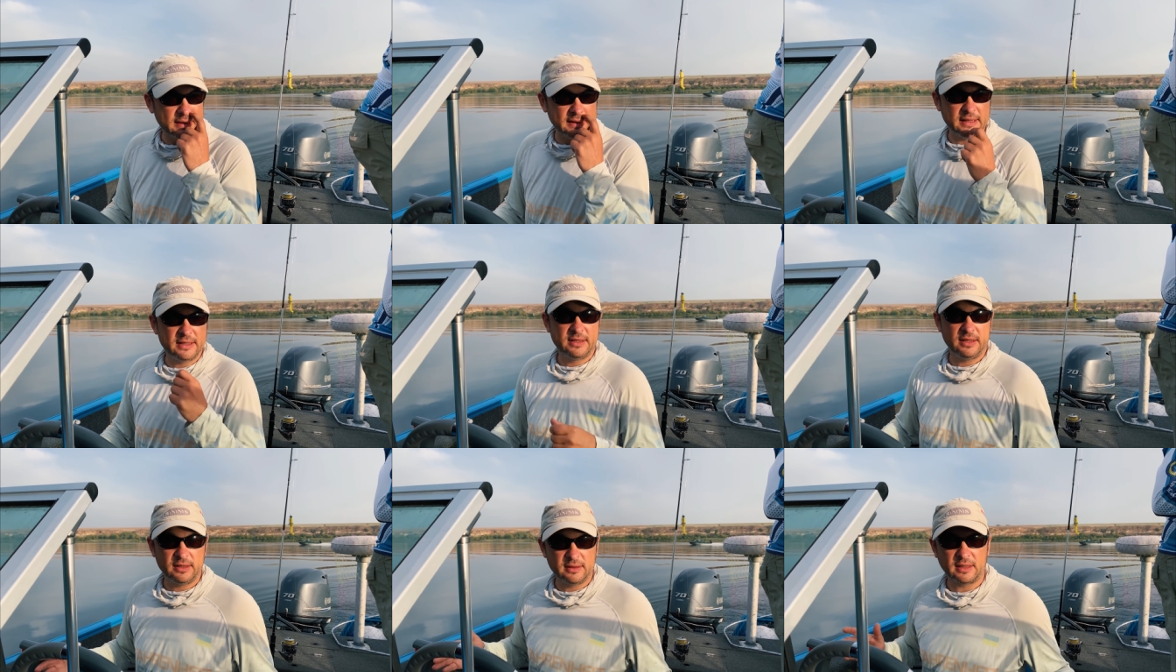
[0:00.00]
А да в
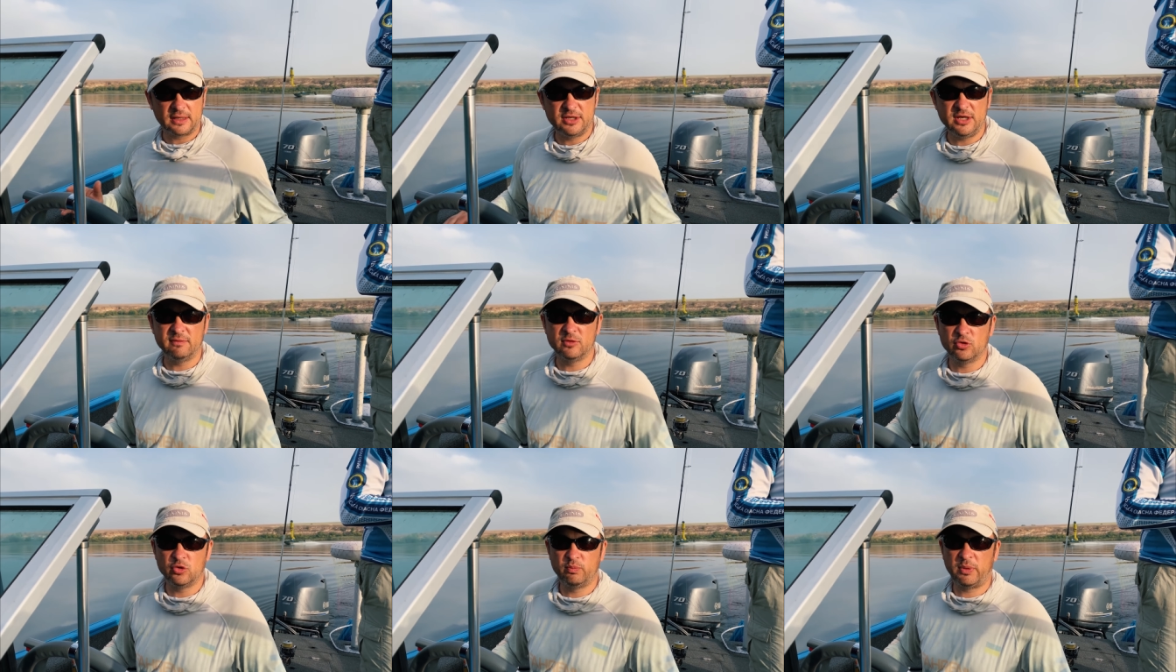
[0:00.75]
лодке нужны да,
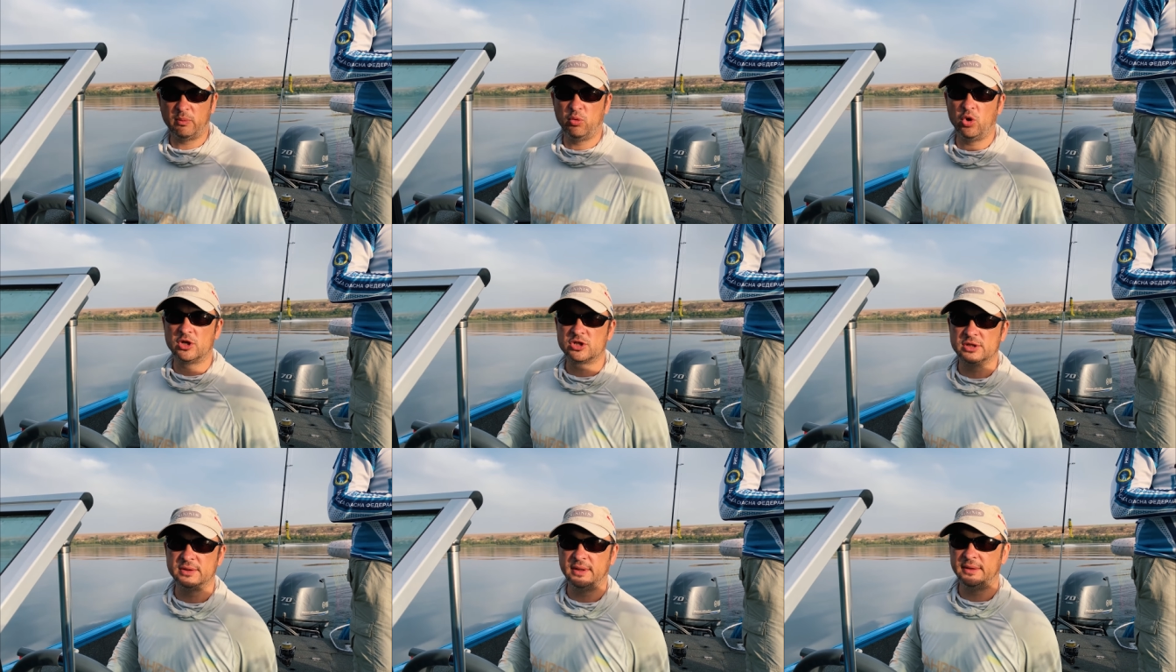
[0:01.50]
постоянные, больше,
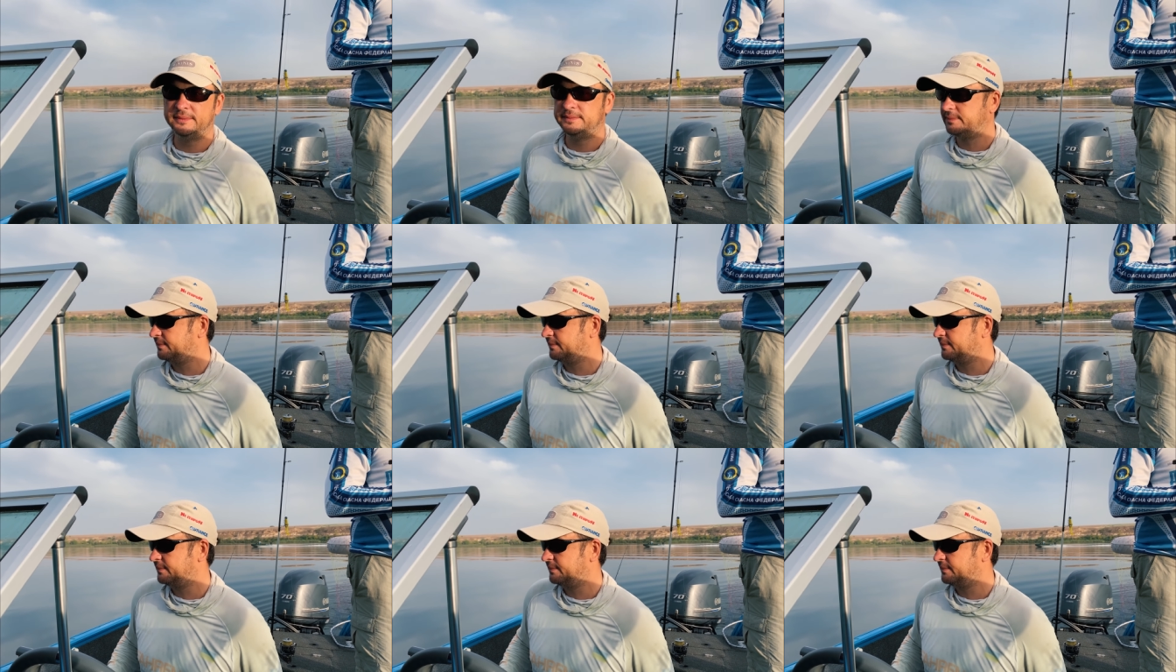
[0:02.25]
постоянные